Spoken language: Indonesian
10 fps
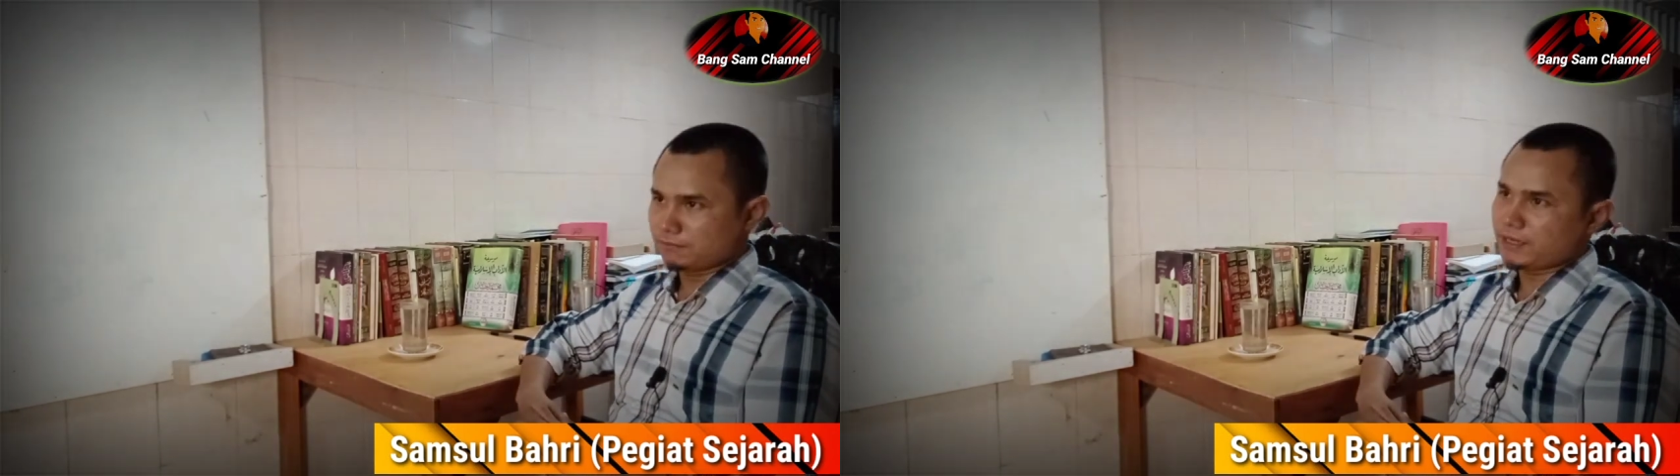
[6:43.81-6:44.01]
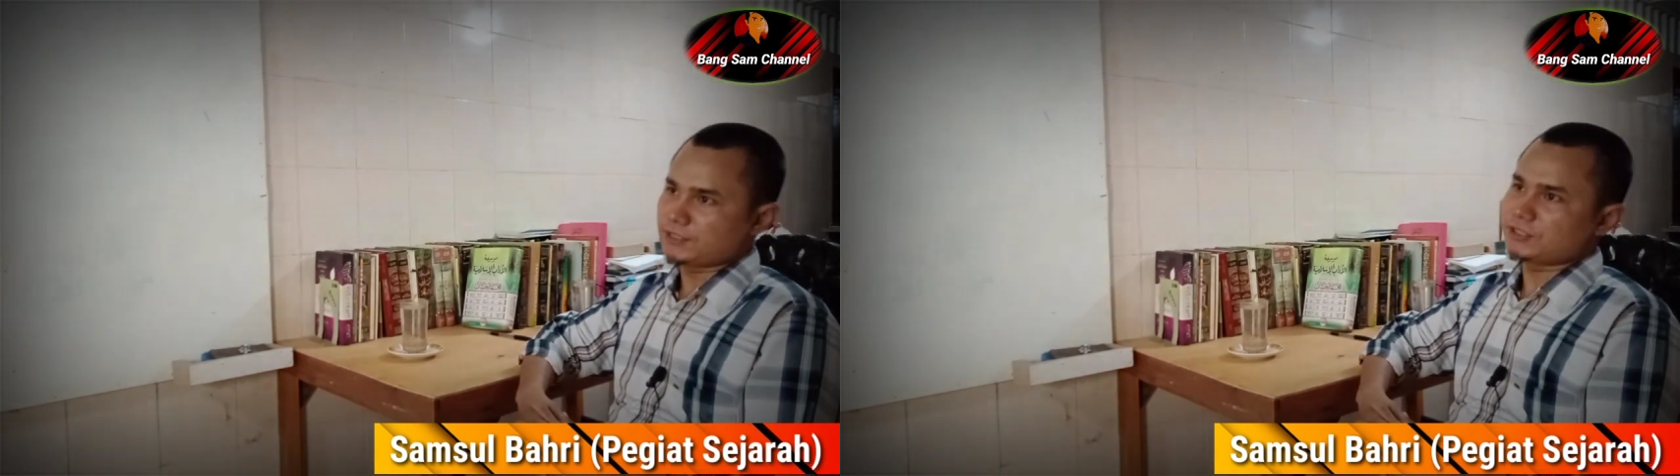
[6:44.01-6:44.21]

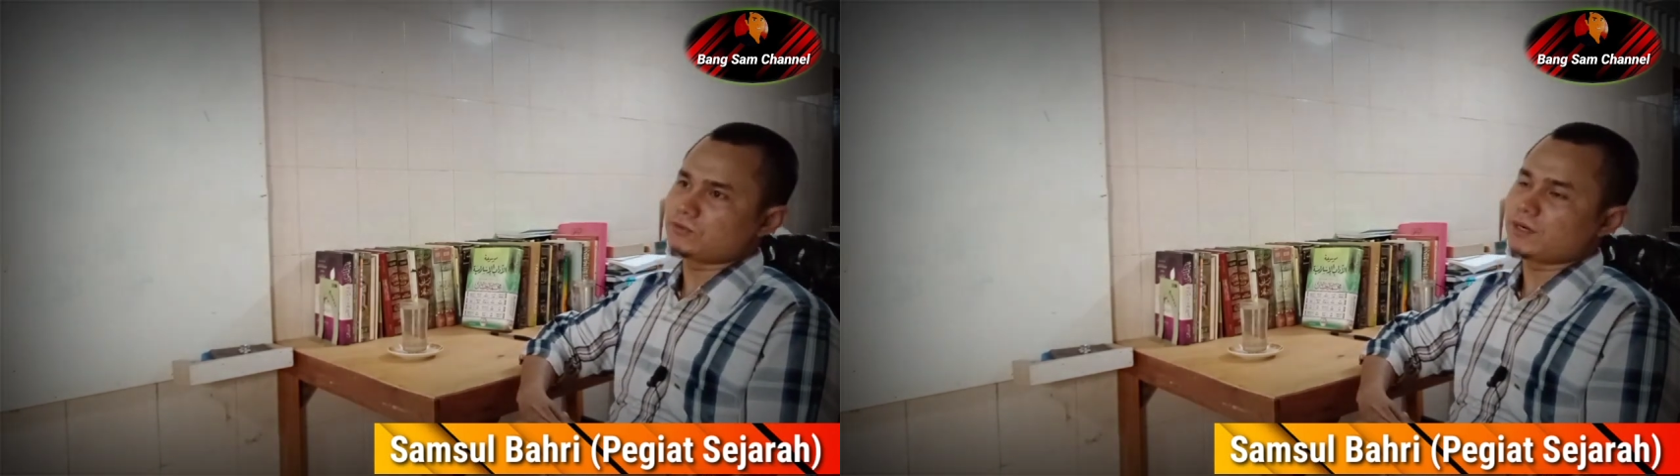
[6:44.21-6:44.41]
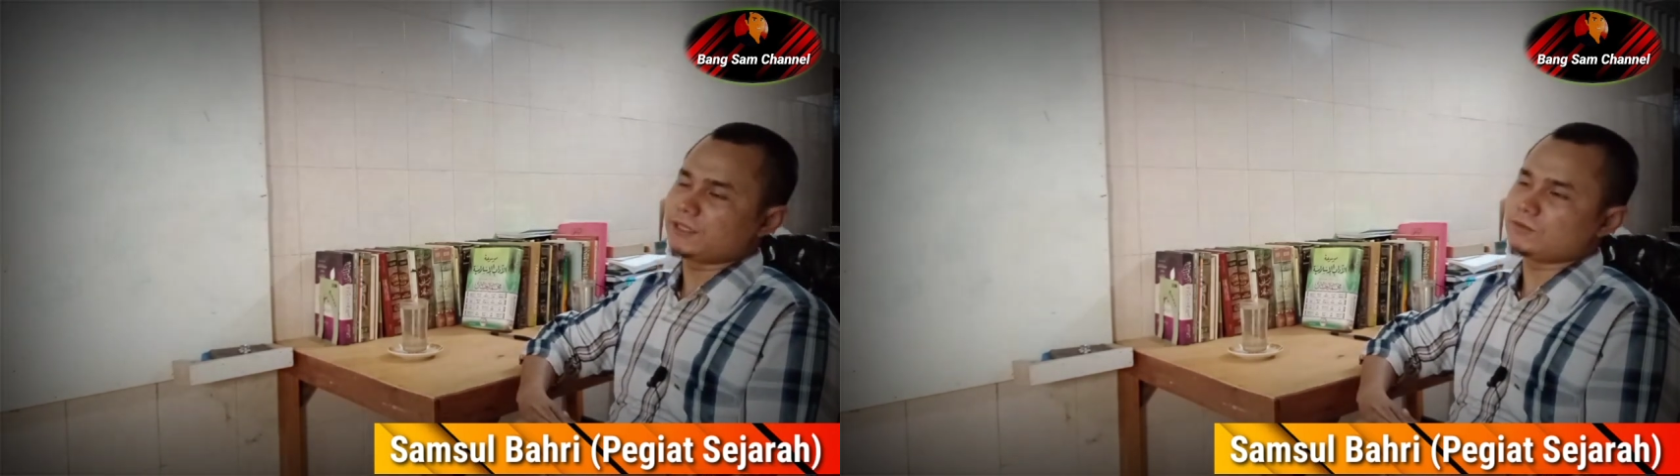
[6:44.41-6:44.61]

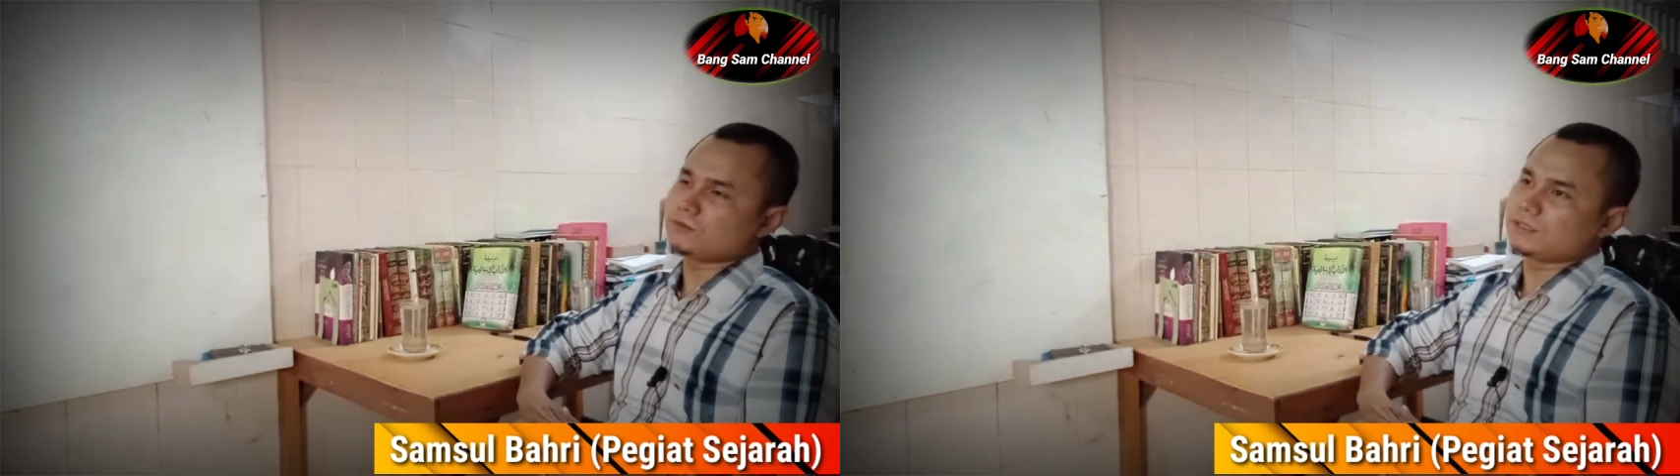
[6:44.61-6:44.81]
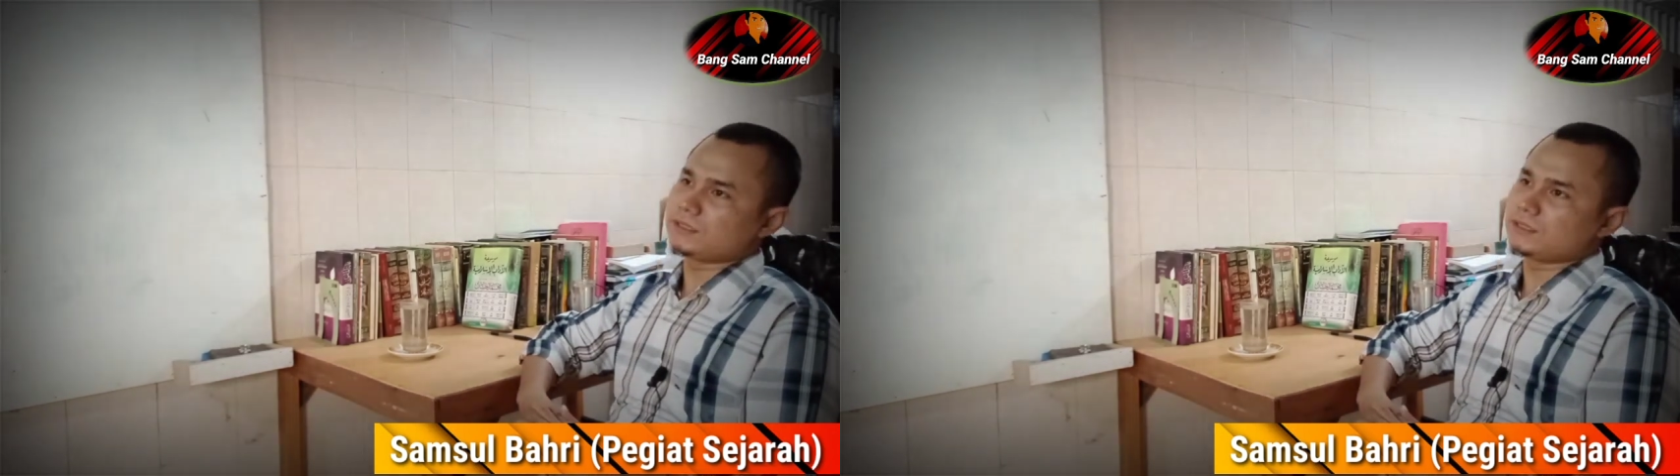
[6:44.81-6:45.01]
beasiswa itu
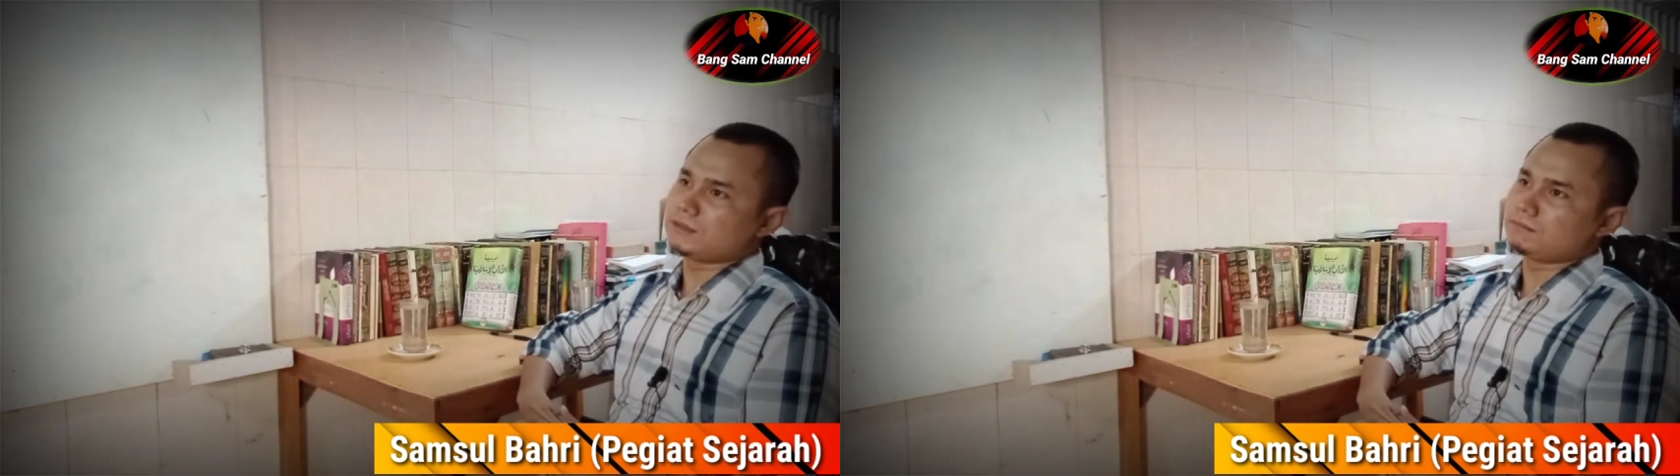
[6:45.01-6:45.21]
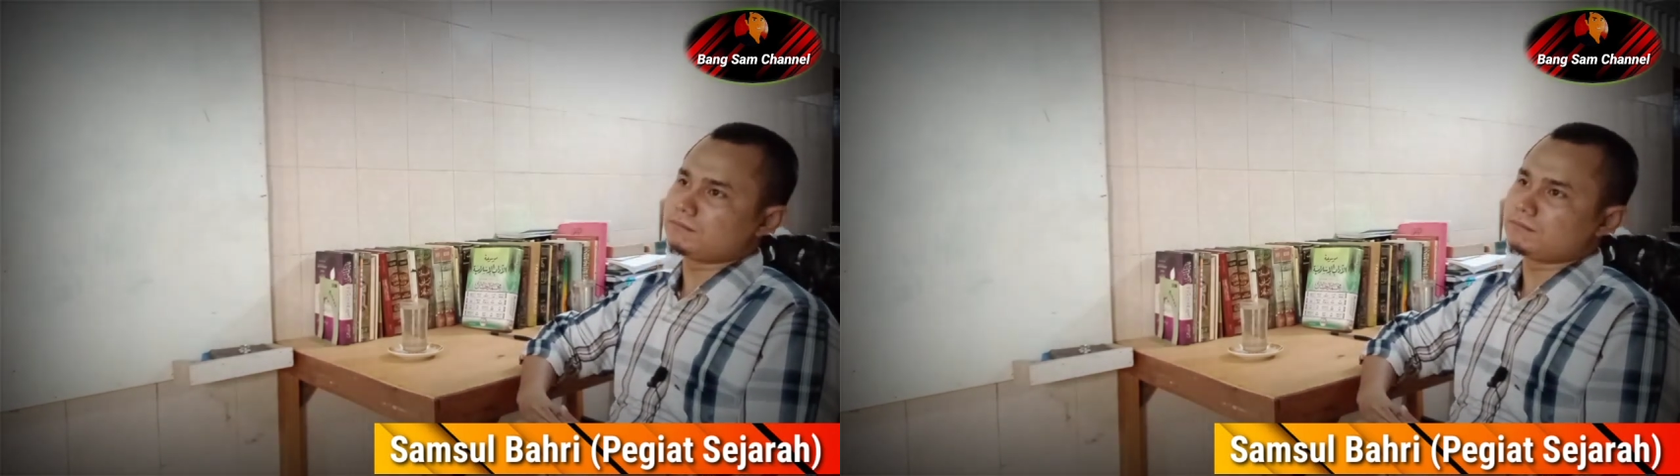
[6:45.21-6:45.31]
ke